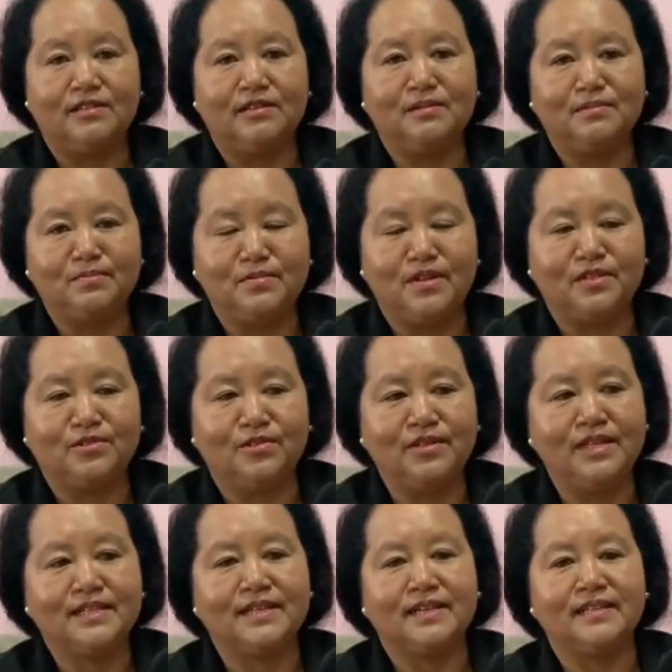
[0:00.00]
तो
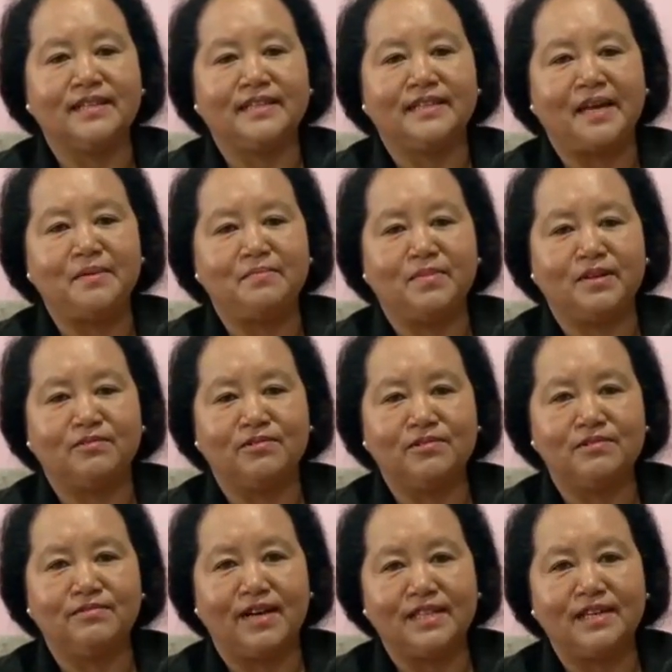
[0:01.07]
डोनेट करने टाइम में
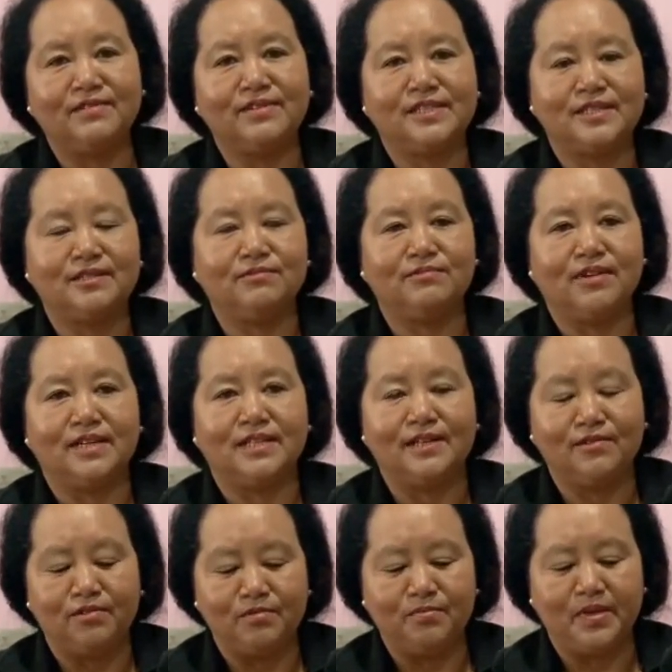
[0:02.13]
कुछ वादा वचन हुआ
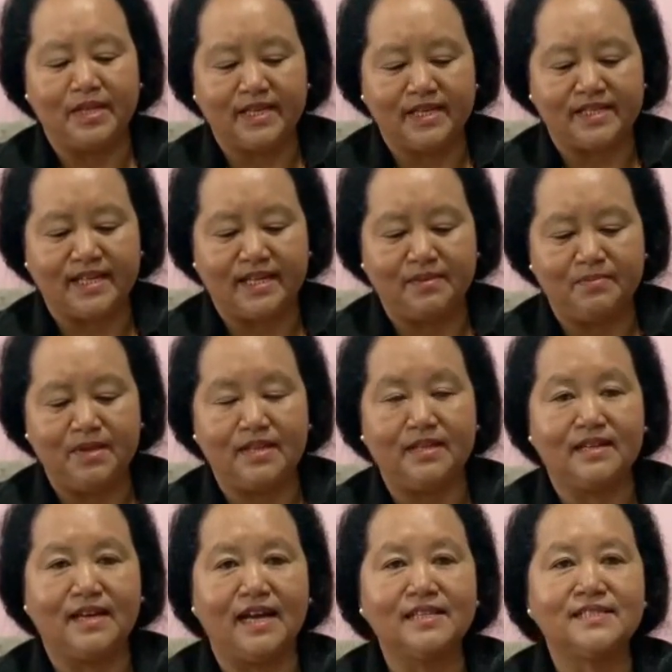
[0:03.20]
था गवर्नमेंट के साथ में
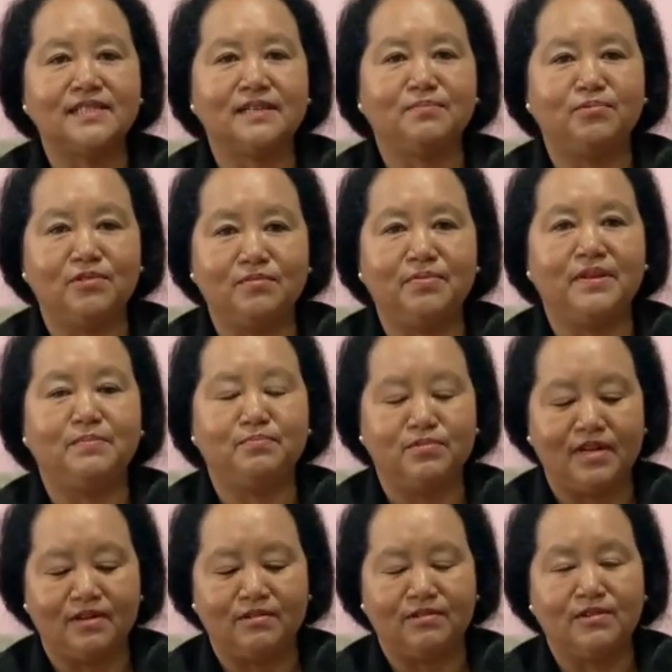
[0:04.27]
लेकिन आज तक फुलफिल
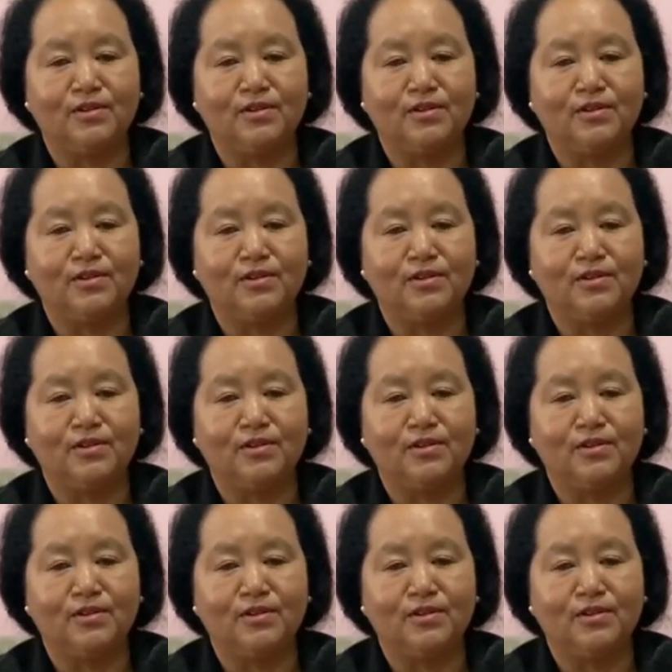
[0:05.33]
पूरा